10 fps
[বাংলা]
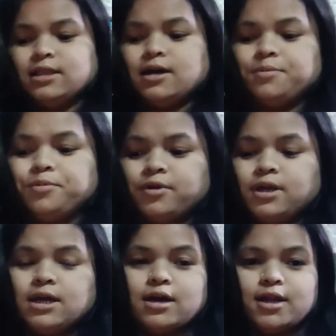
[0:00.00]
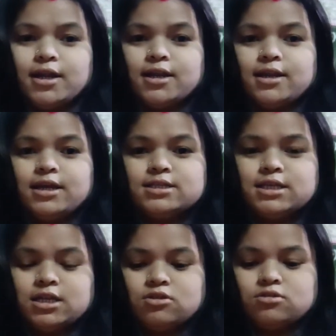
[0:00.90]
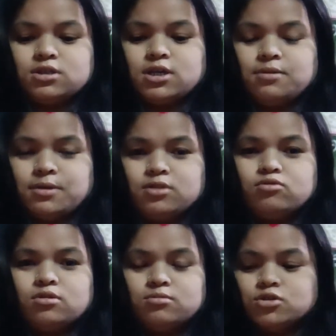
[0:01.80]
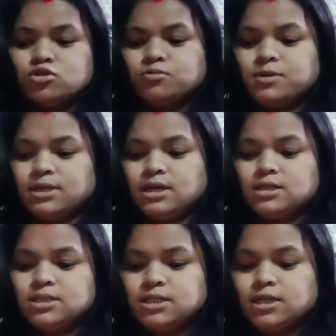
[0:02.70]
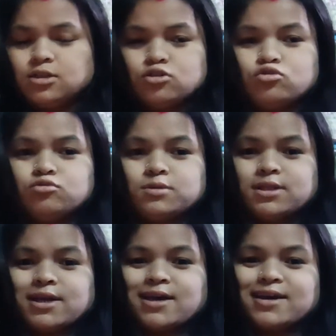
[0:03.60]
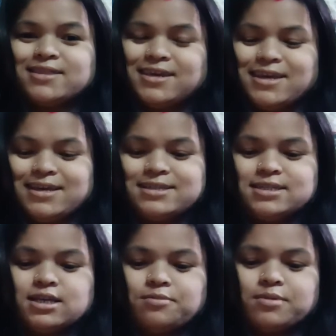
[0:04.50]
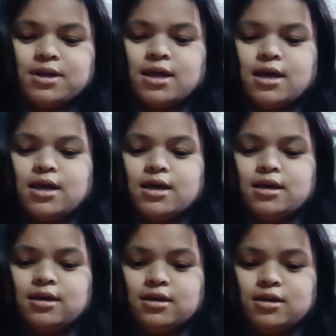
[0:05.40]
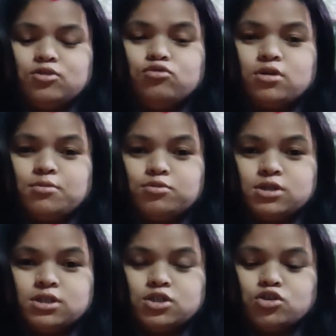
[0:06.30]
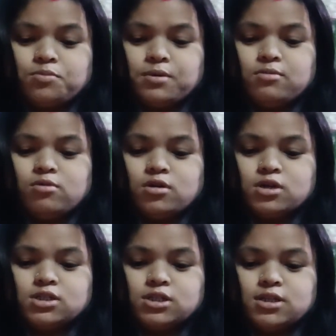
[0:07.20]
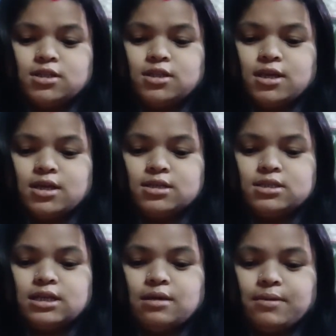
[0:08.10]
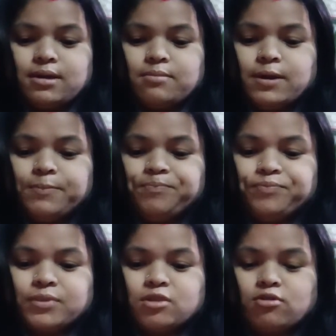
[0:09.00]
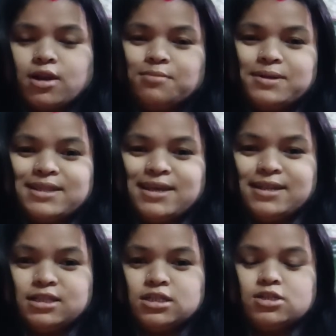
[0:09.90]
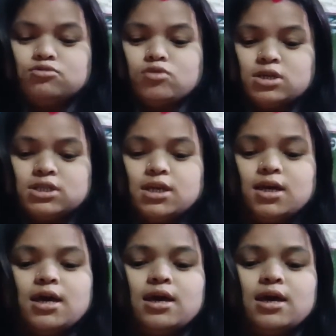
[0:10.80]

তারপরে আরেকটা নিয়েছি এটা হচ্ছে এবারে দুর্গাপুজোর সময় নিয়েছি এটা তো তোমাদেরকে আগে দেখিয়েছি আমার হ্যাঁ, দুর্গাপূজার যে শপিং ব্লগটা সেটাতে দেখিয়েছিলাম একবার তো আরেকবার দেখিয়ে দিচ্ছি যেহেতু আজকে